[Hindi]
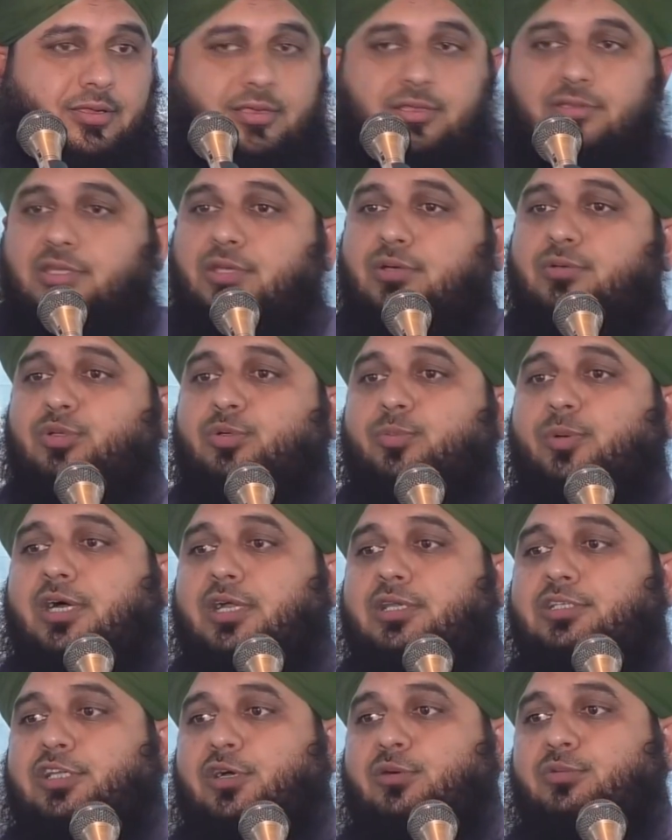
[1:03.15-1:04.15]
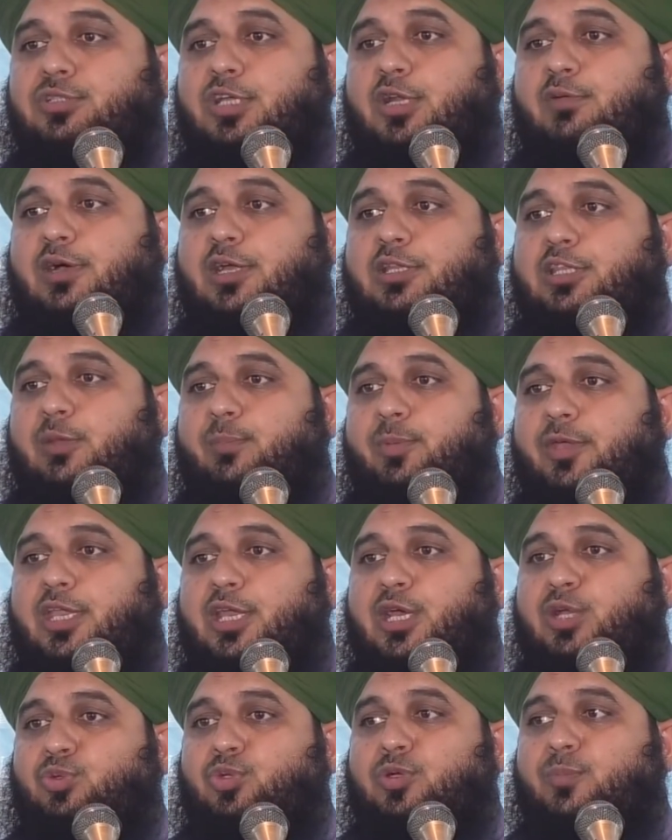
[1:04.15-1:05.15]
कहते हैं कुर्बान जाऊं दरवाजे पे
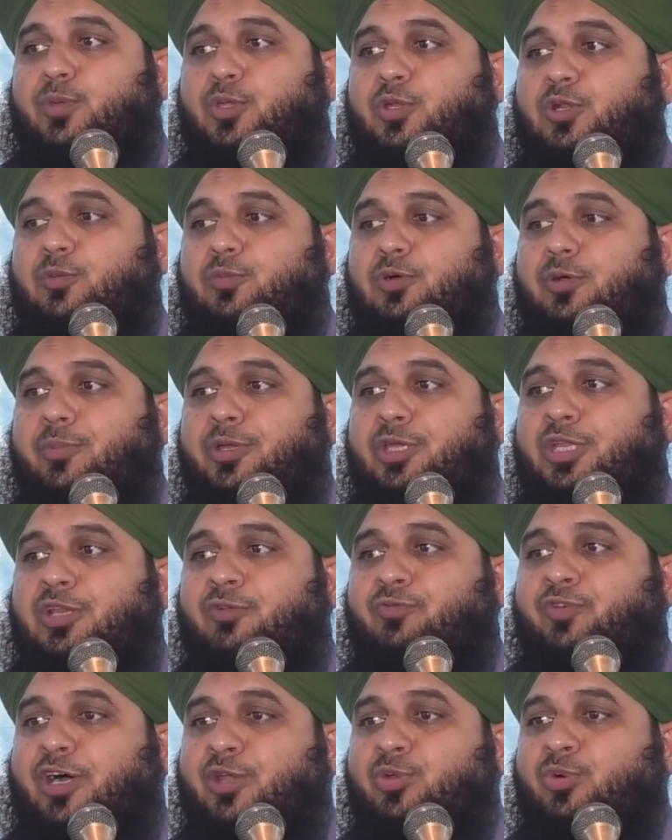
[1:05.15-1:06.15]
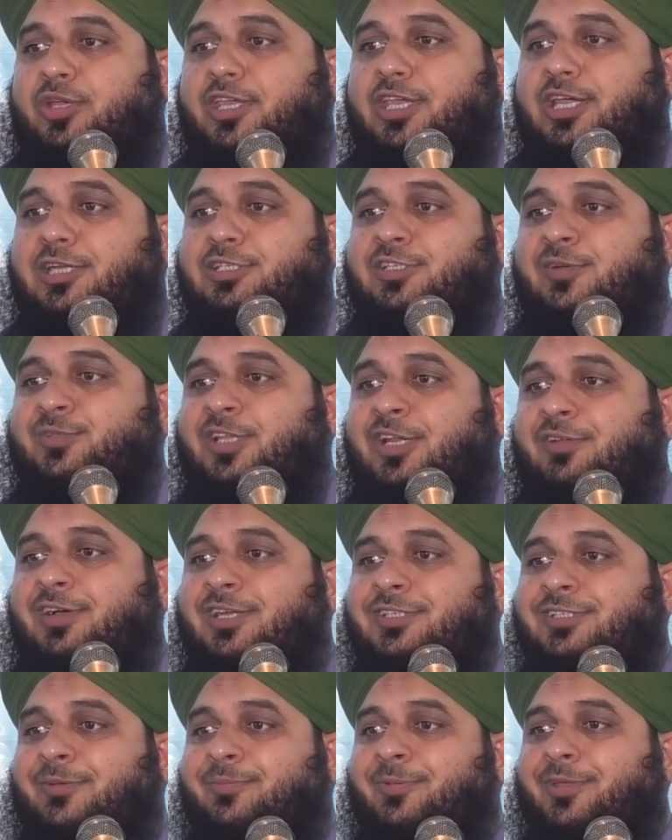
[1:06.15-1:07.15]
गया तो अमीरुल मोमिनीन फारूक आजम
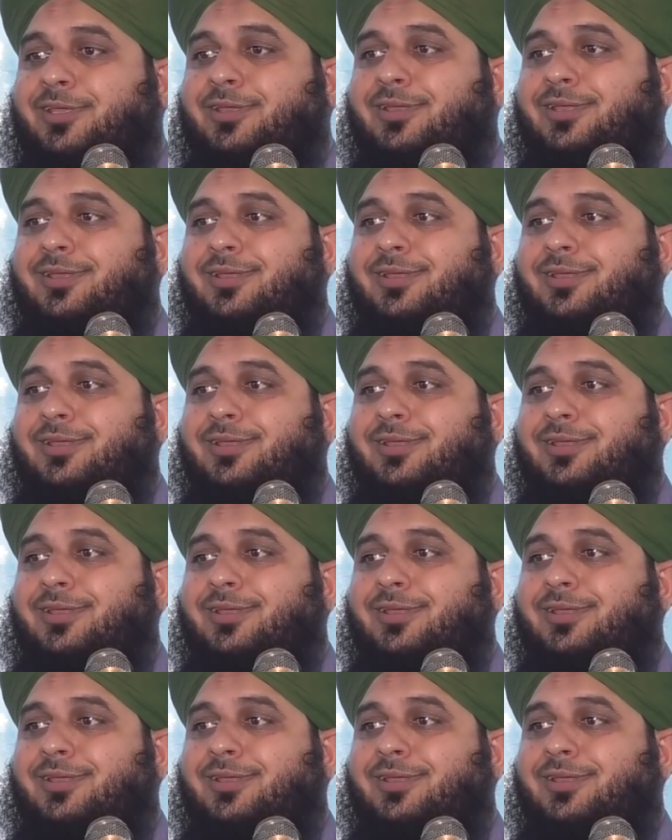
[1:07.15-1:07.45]
दरवाजे पे